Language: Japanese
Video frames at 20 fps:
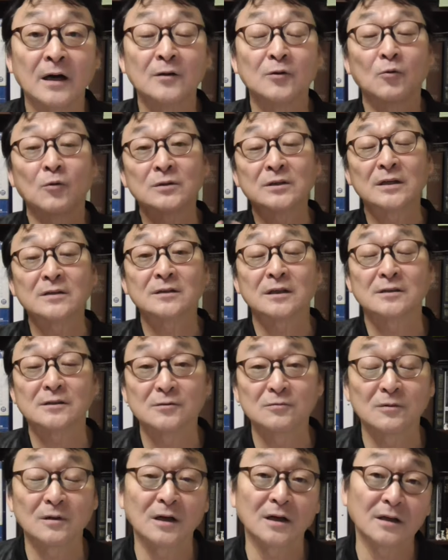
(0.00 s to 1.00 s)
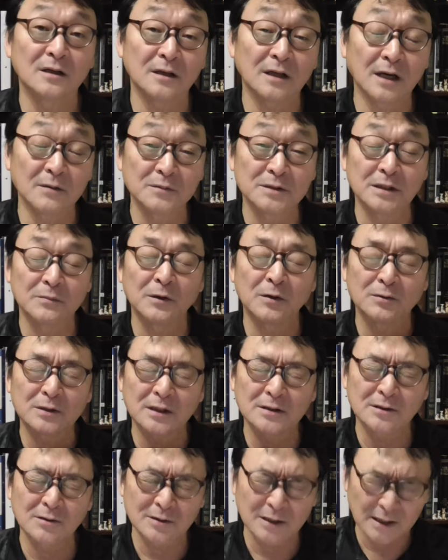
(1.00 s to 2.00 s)
あの、私たちは神様、
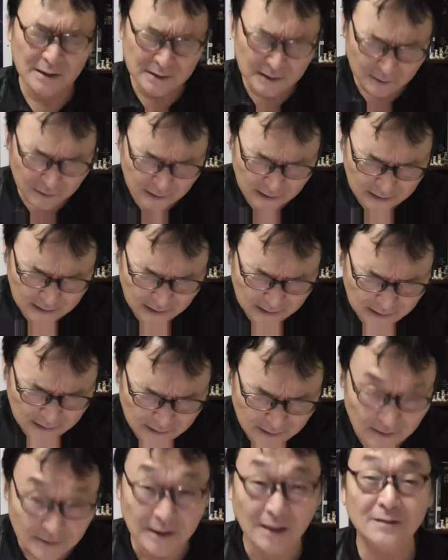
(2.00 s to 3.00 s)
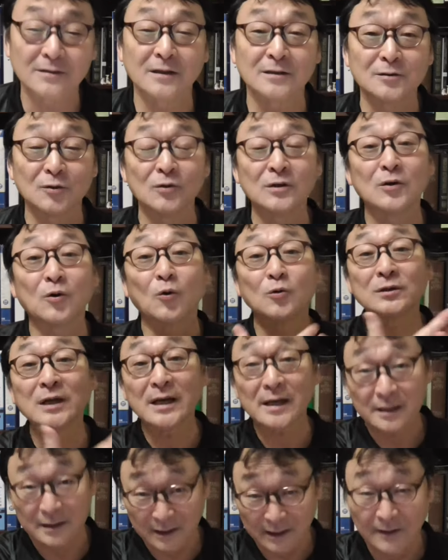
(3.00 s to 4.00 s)
私たちを愛してくださったんだ。それに応
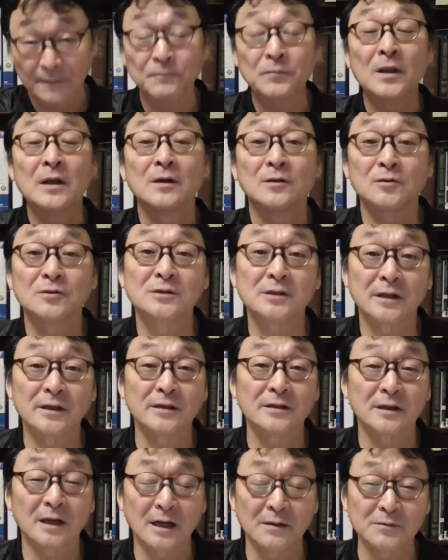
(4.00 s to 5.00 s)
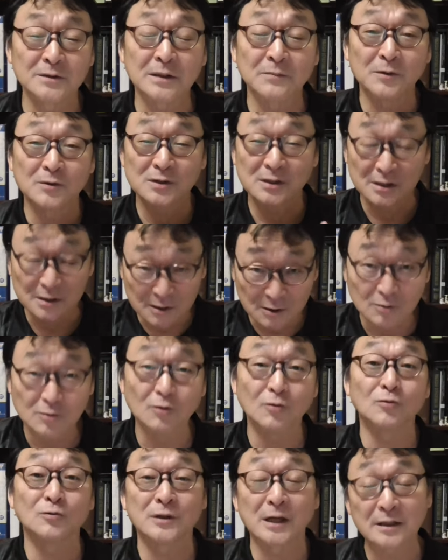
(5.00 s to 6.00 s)
えて、そして神様を信じる
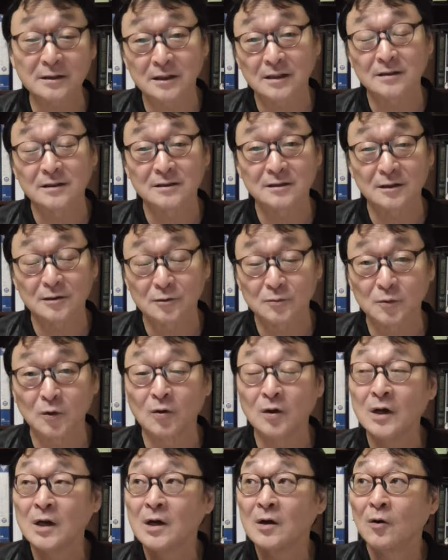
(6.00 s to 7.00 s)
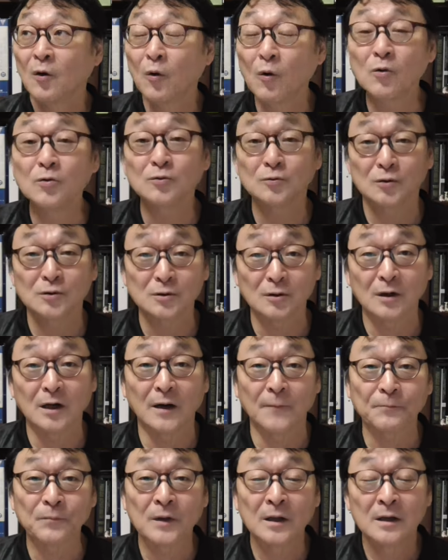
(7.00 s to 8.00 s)
ということをやったんですけども、多くの人
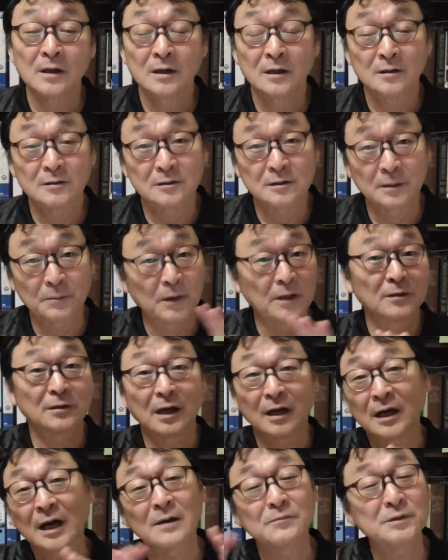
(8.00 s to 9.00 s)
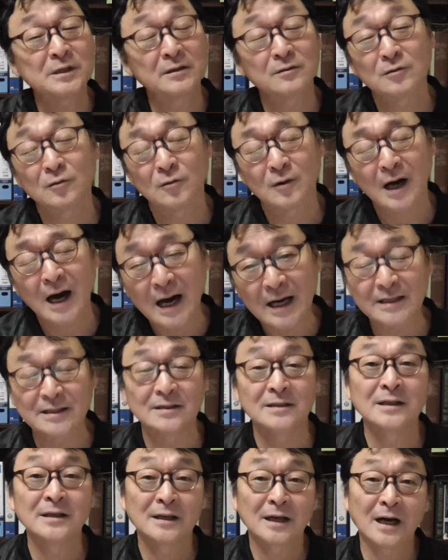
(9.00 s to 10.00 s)
が、やっぱり神への
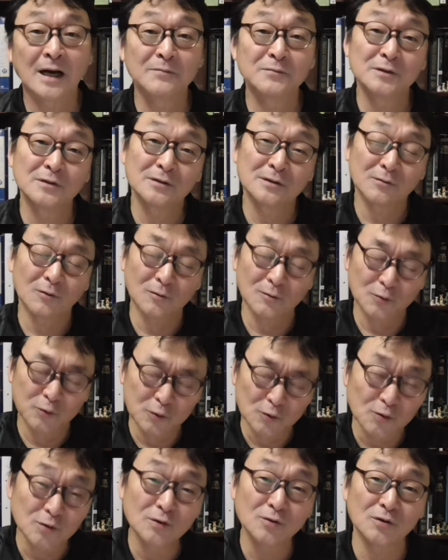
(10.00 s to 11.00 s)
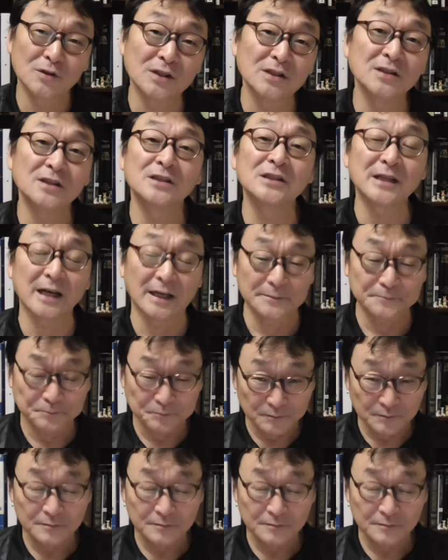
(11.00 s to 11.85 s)
愛、神、この福音を信じない。